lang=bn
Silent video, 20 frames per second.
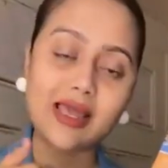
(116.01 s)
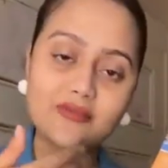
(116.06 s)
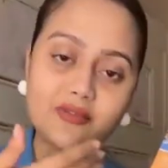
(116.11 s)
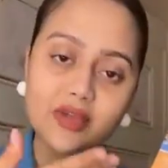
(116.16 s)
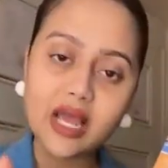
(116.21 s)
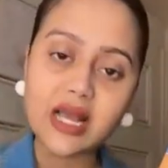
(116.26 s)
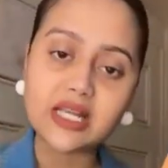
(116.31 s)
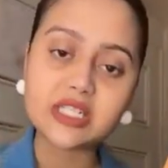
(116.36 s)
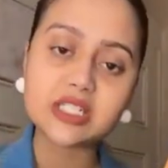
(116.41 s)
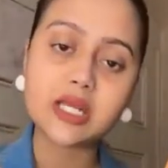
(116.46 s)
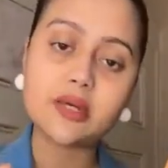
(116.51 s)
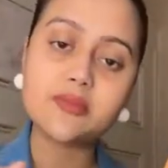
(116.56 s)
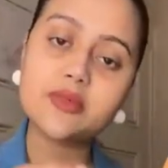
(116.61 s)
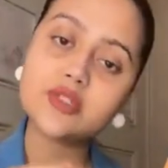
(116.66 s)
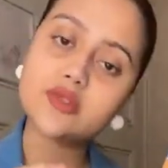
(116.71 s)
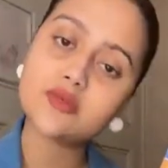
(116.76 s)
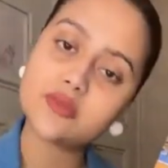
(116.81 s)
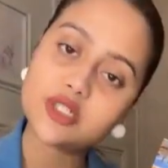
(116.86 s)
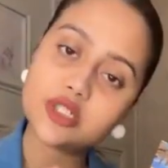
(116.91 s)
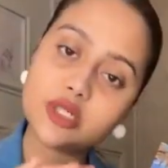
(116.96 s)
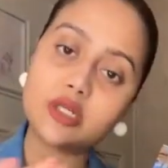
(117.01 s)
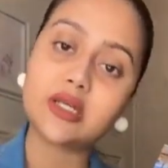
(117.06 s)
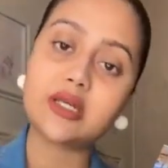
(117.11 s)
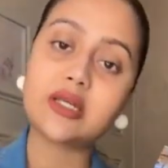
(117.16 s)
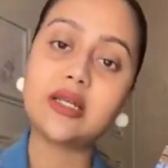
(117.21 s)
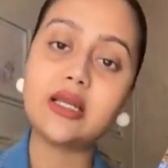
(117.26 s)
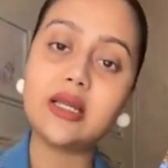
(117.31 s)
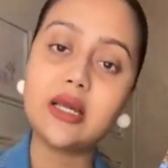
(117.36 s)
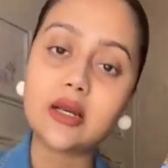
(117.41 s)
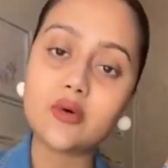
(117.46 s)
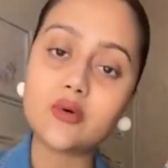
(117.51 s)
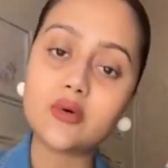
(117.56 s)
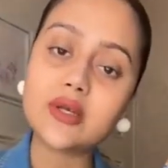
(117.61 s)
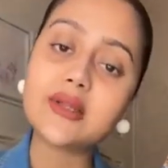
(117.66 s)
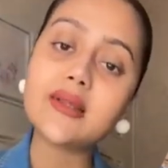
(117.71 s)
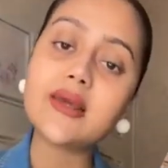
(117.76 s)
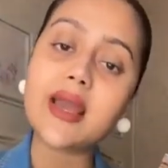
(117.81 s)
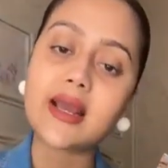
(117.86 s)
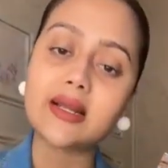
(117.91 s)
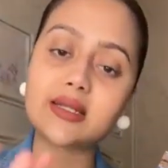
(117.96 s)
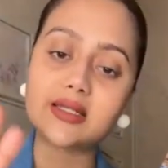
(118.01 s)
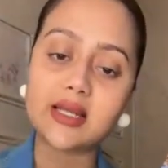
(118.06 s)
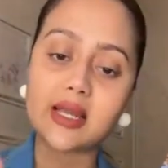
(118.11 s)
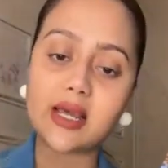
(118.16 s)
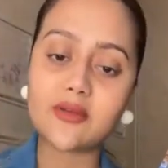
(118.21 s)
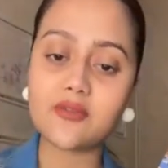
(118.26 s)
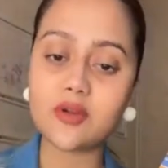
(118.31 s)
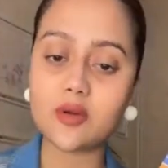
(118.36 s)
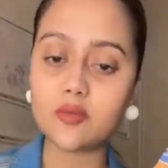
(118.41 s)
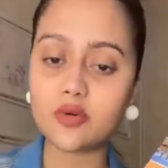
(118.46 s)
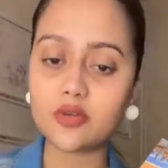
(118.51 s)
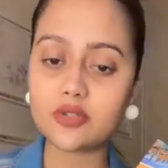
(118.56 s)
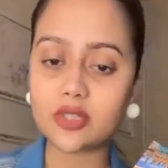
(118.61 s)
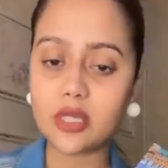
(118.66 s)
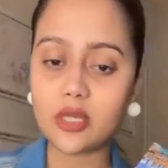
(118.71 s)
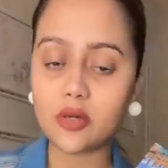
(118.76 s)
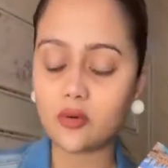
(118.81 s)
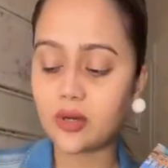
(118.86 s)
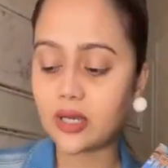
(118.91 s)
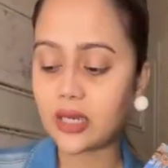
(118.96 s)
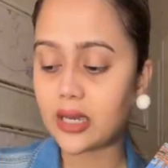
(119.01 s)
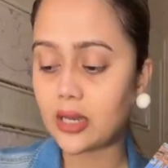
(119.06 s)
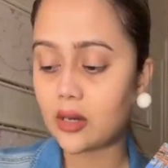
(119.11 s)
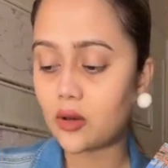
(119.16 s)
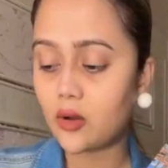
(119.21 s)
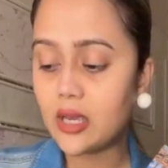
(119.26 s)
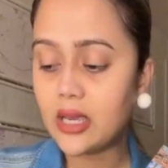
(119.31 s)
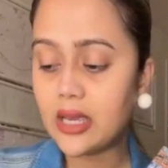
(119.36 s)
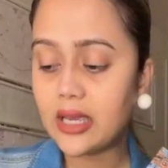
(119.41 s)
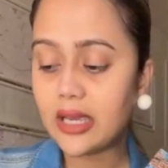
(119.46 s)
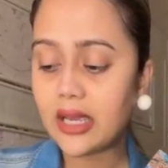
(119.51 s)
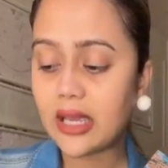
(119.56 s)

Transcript: লাইভে আসলামই তো বিষয়টা ক্লিয়ার করে দিয়ে একটা লাইভের মধ্যেই হয়ে গেল